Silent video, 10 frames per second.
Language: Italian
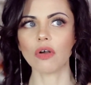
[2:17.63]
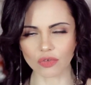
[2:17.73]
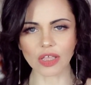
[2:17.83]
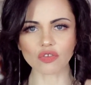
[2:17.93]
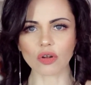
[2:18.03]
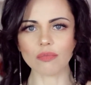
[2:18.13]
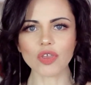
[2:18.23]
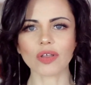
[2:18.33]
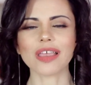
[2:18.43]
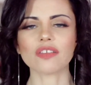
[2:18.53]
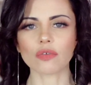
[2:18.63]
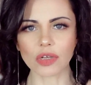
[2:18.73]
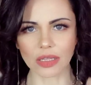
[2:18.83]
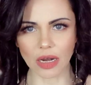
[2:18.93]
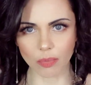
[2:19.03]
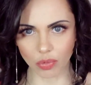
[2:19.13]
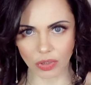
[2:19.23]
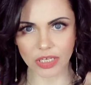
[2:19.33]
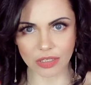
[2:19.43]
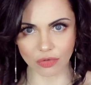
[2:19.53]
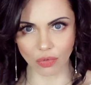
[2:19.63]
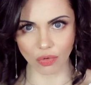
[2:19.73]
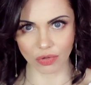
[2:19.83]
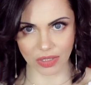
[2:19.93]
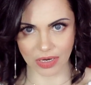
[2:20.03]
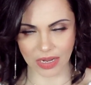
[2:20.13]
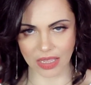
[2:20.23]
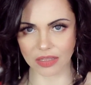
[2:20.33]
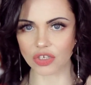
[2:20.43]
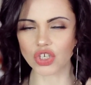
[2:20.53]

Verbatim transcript: non è solo il mio ad essere un canale pulito in rete,